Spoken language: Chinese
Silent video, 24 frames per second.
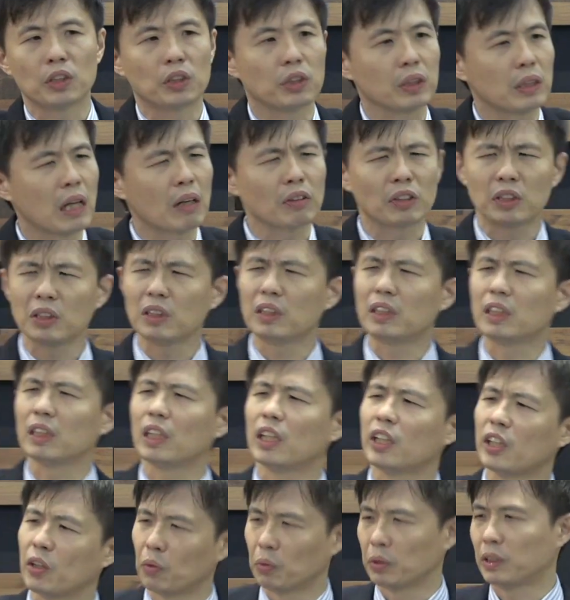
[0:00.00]
道自己的
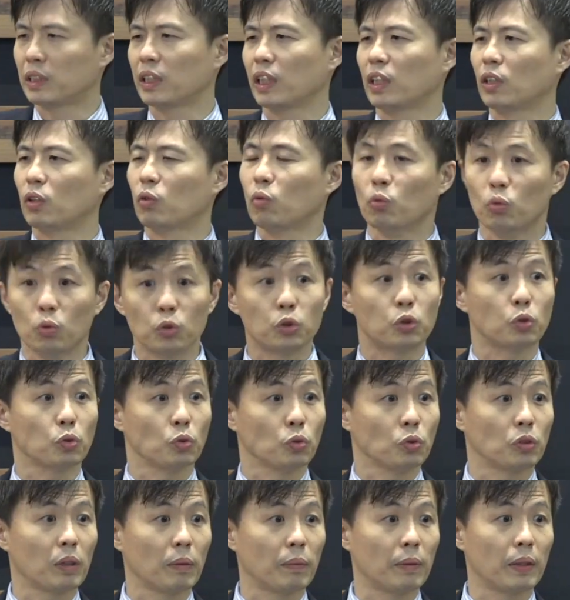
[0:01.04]
有限无助，
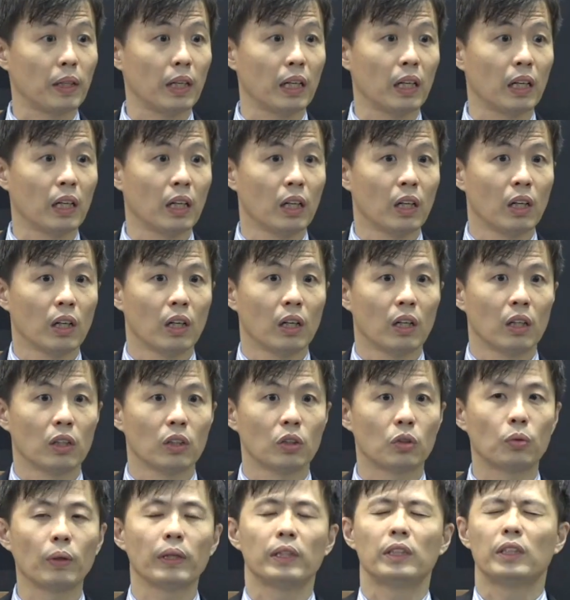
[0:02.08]
对不对？
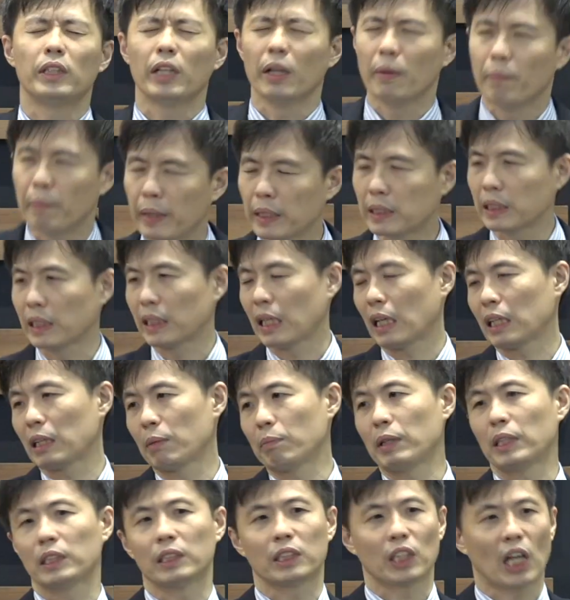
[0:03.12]
所以谦卑在他的
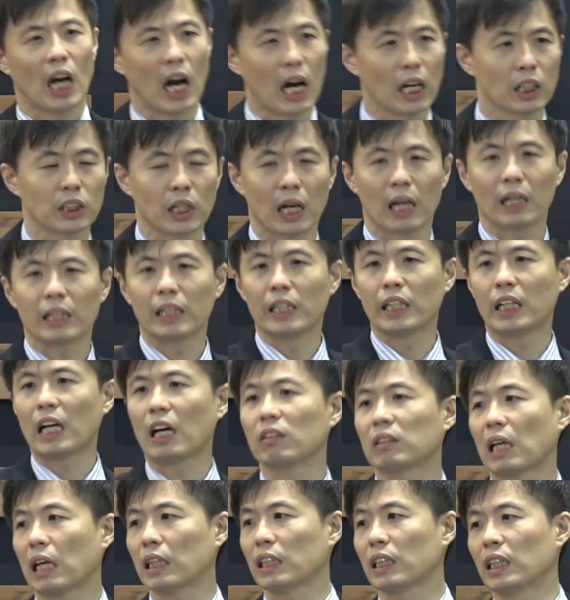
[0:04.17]
面，常常依靠
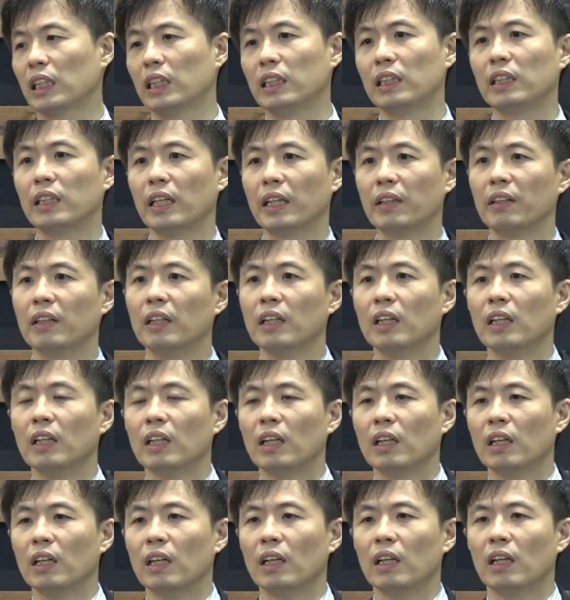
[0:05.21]
他的恩典。
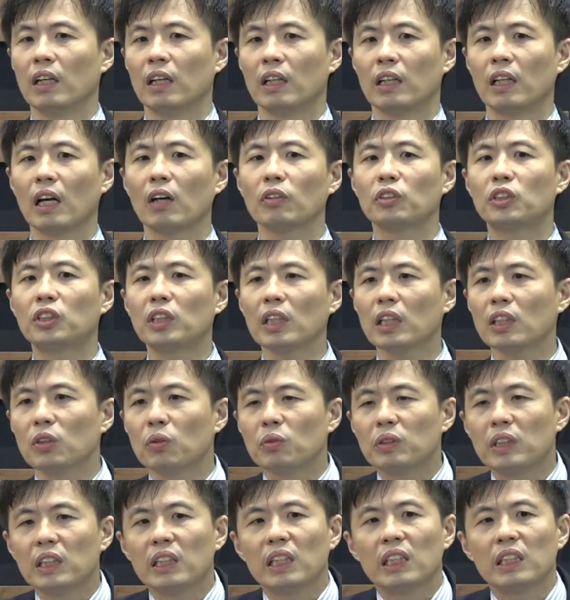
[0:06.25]
然后这个
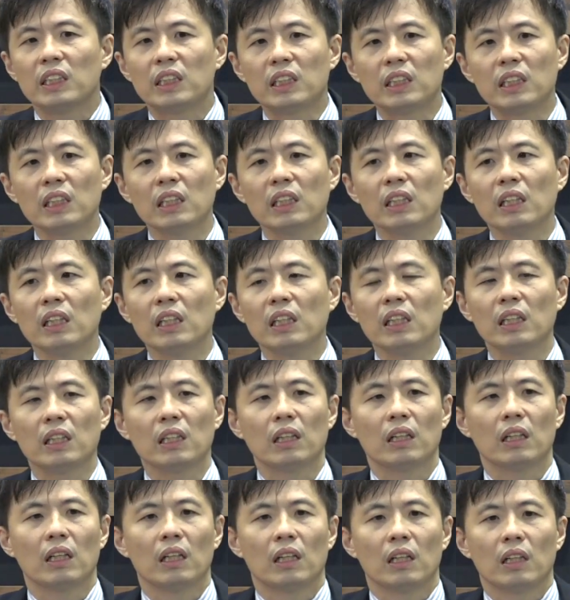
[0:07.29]
东西你经历，
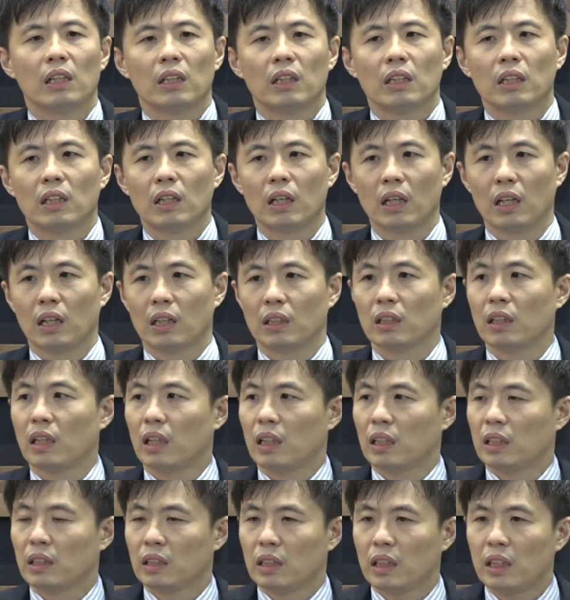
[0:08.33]
呃，
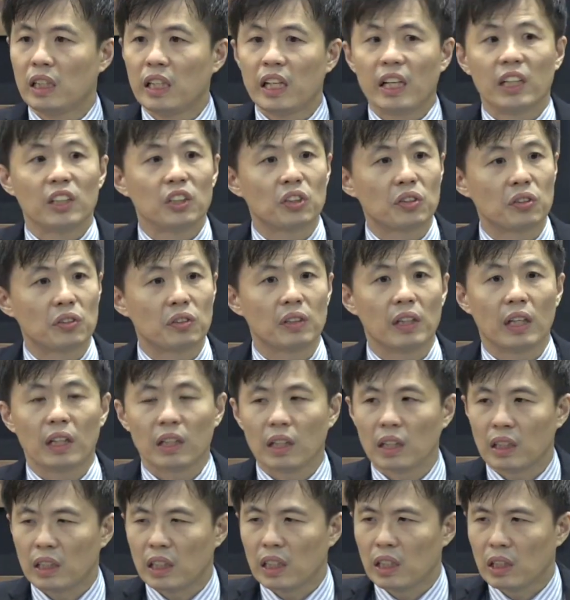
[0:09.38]
那一年、十年
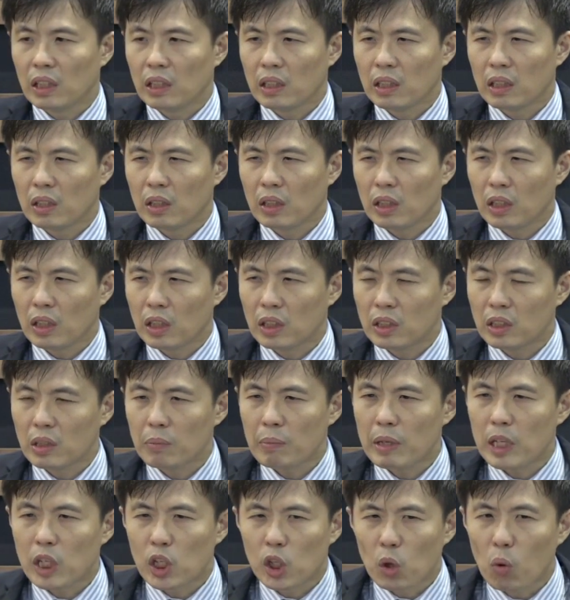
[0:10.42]
呢？你生
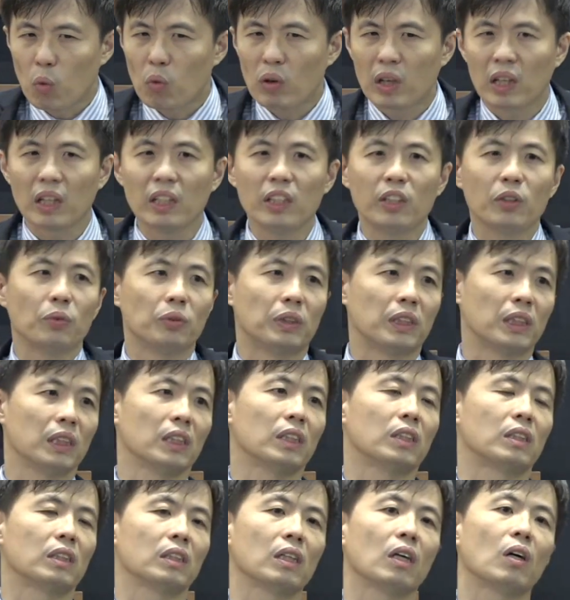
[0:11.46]
命有根有基
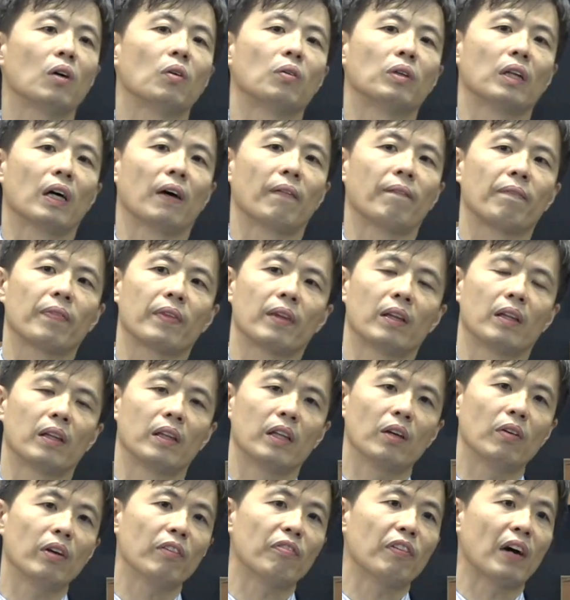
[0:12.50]
之后呢？
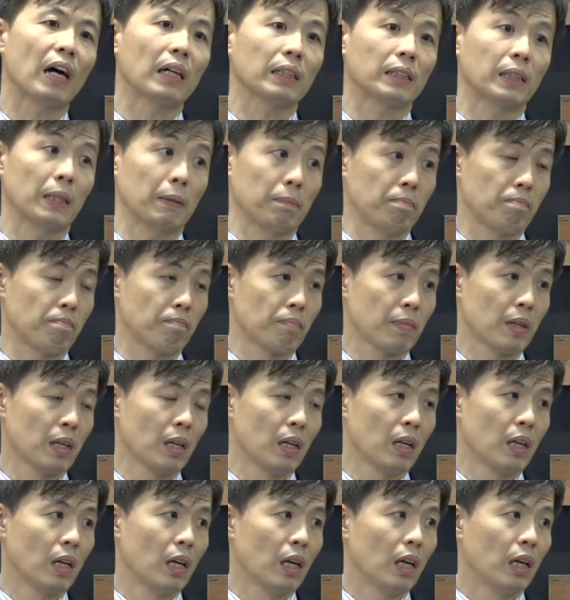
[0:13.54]
你会发现，
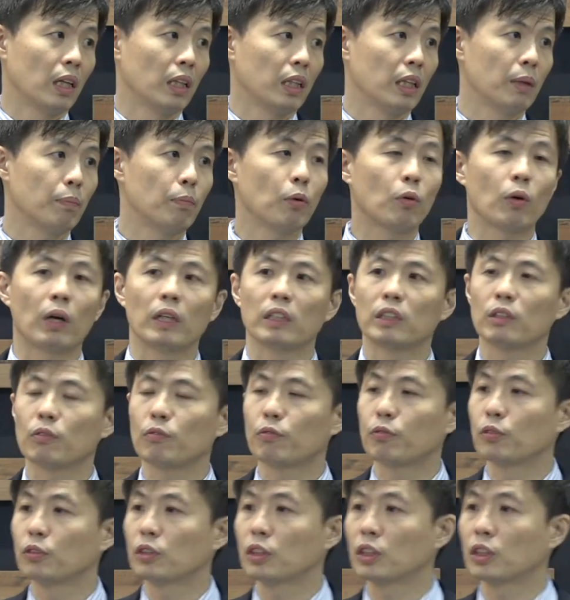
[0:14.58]
你不管是服侍